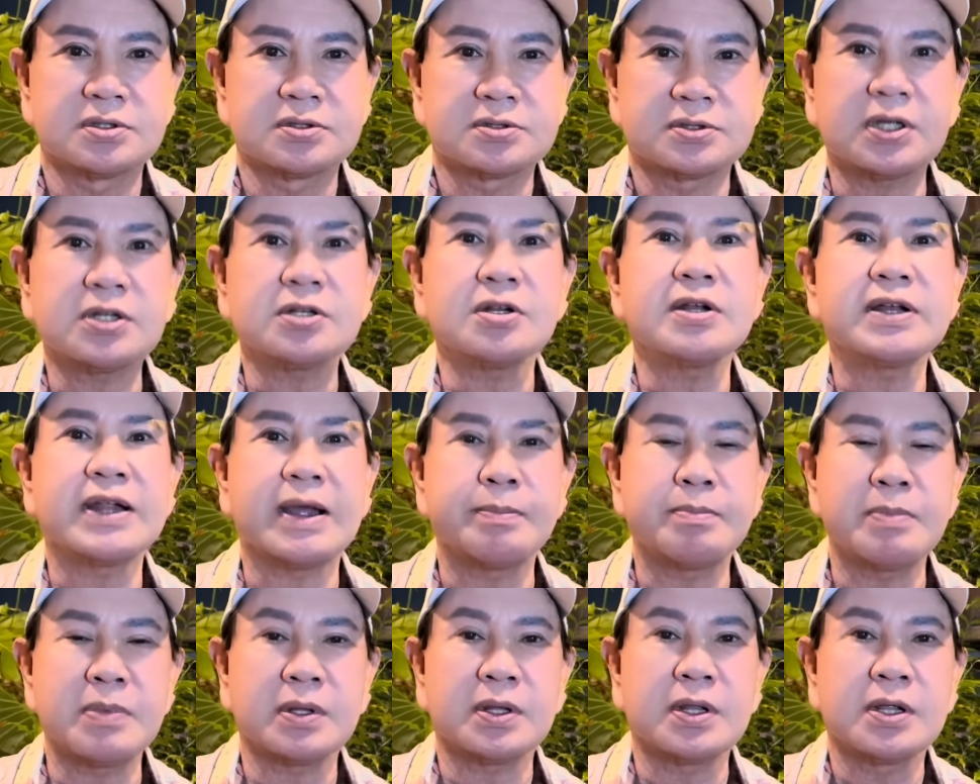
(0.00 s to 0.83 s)
chắc nó
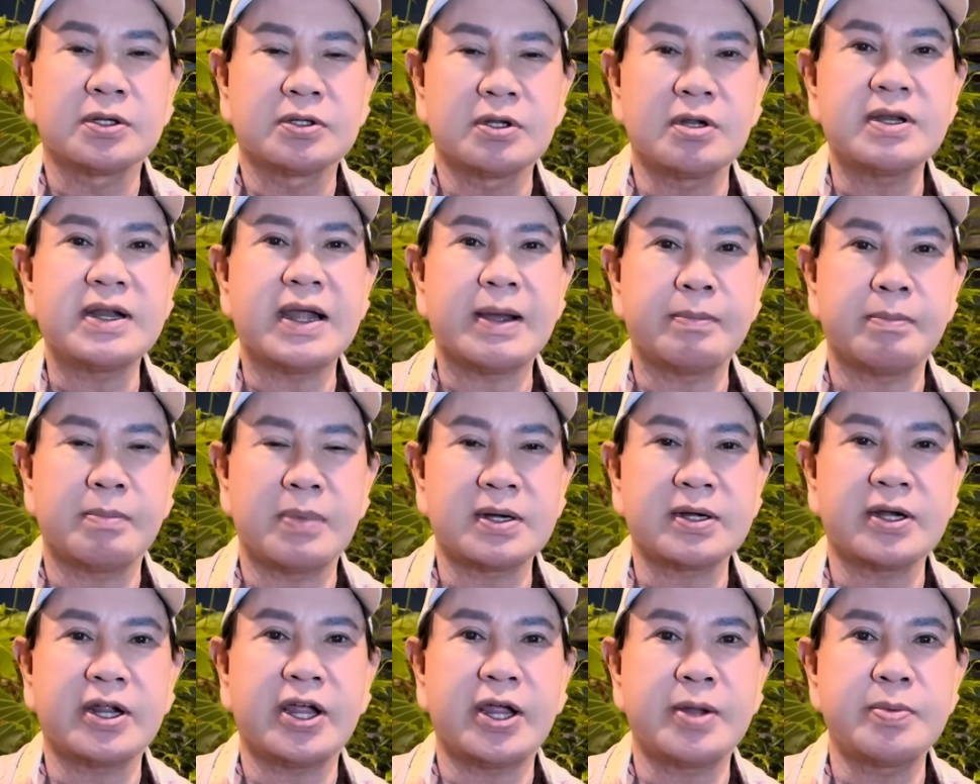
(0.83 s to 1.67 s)
nằm nó nằm
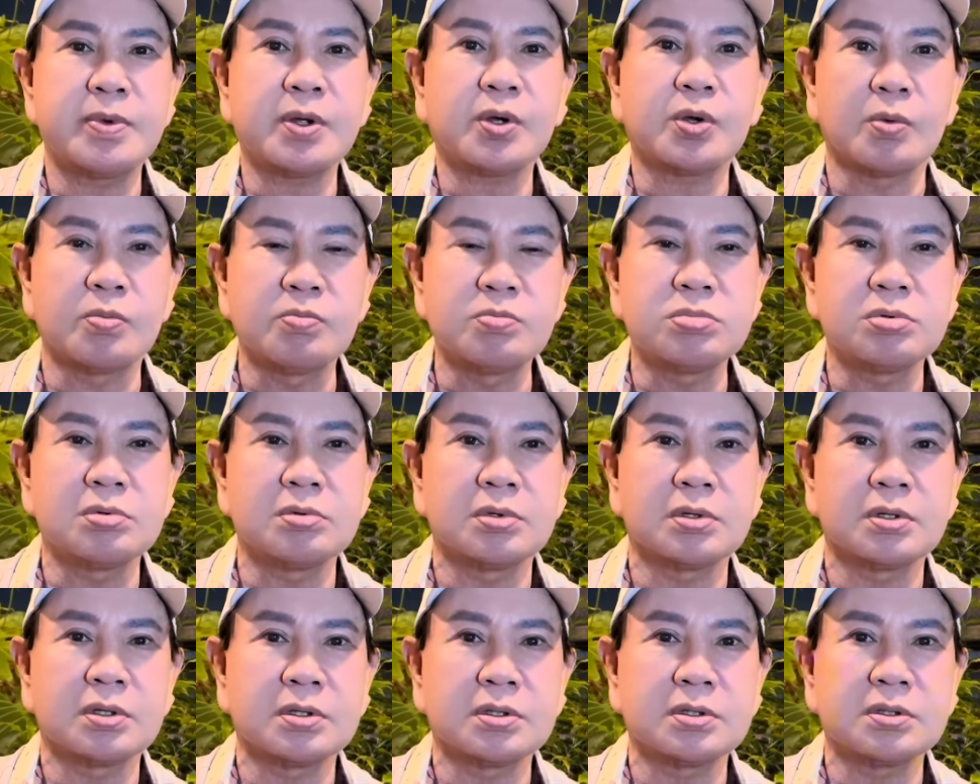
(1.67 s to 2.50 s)
ban đêm nó cũng
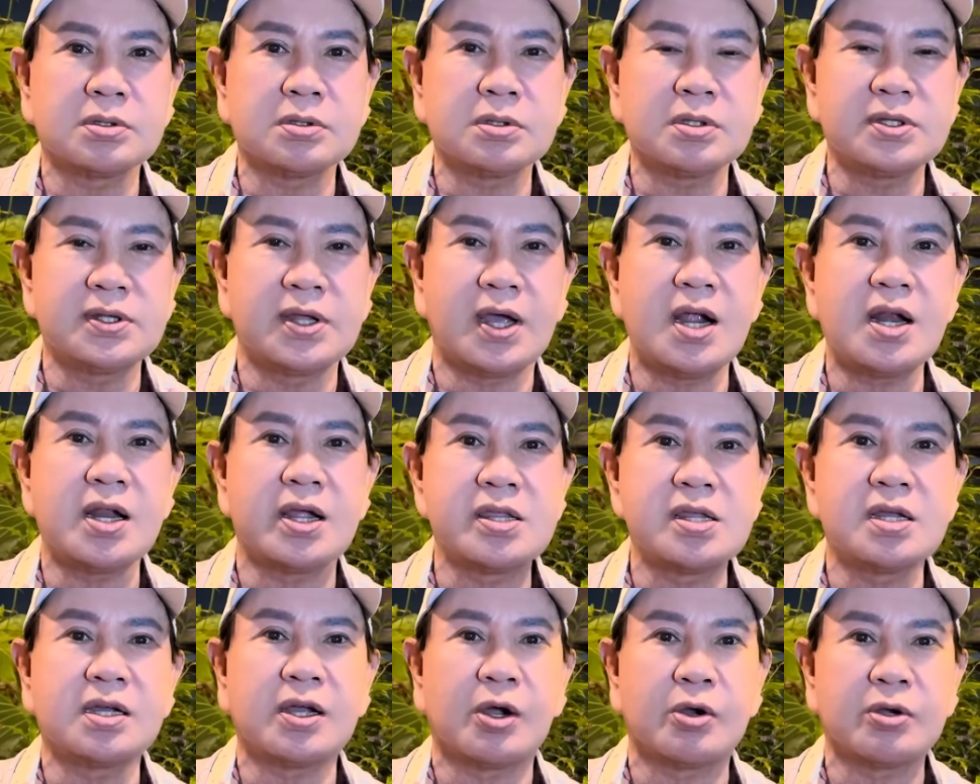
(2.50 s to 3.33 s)
nhớ lại
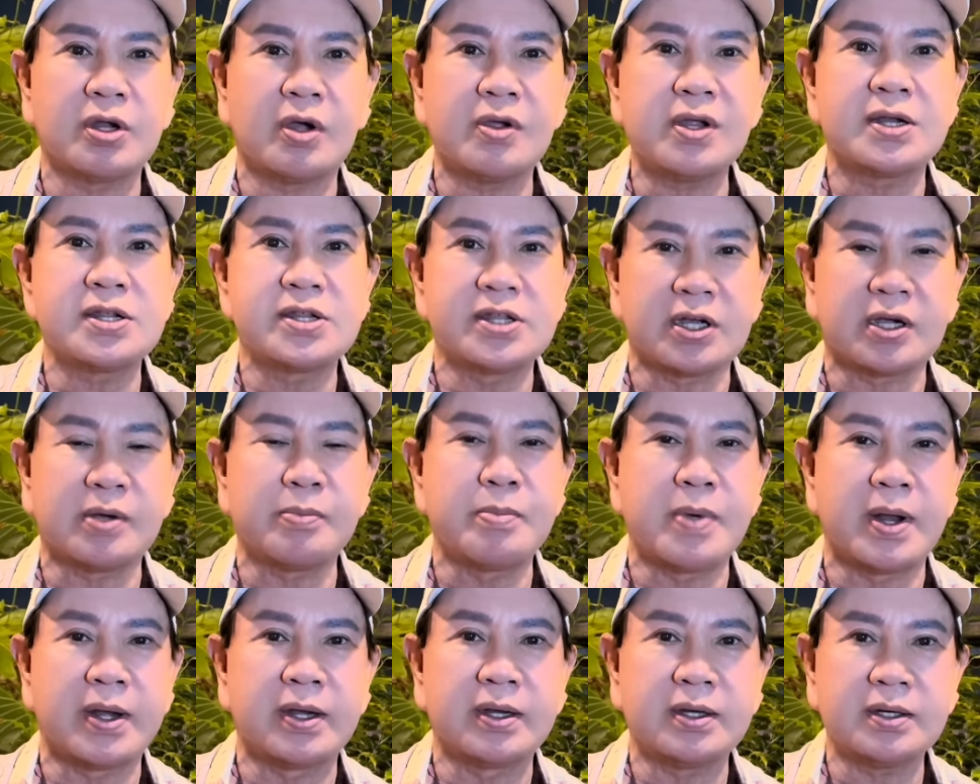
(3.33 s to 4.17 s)
những câu nói anh giật
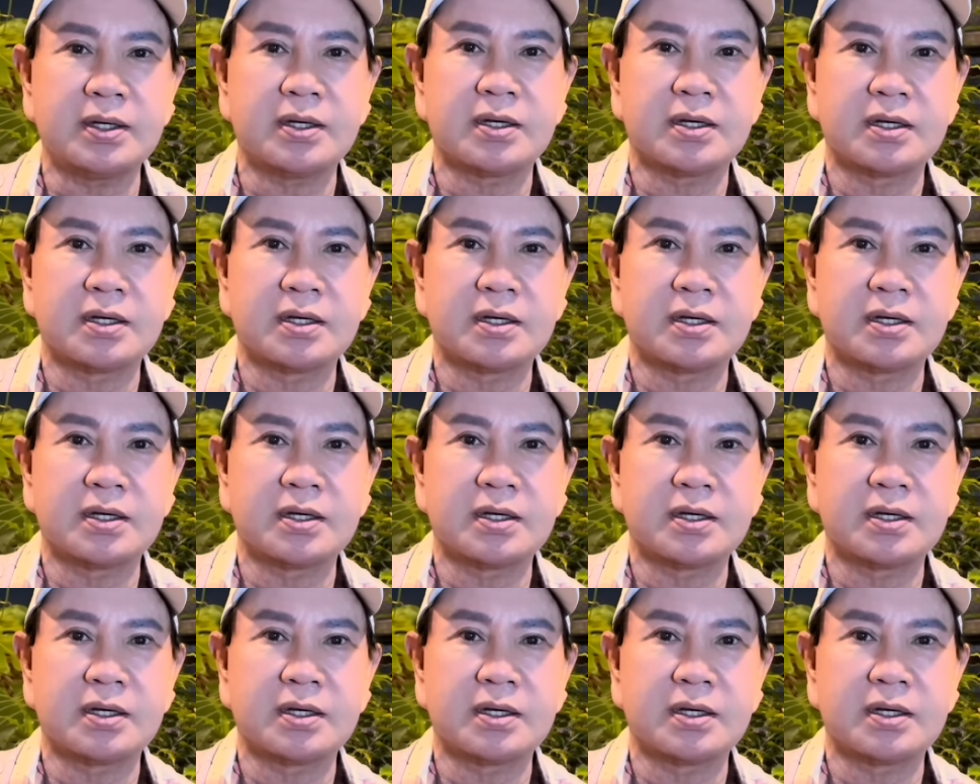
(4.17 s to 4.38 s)
mình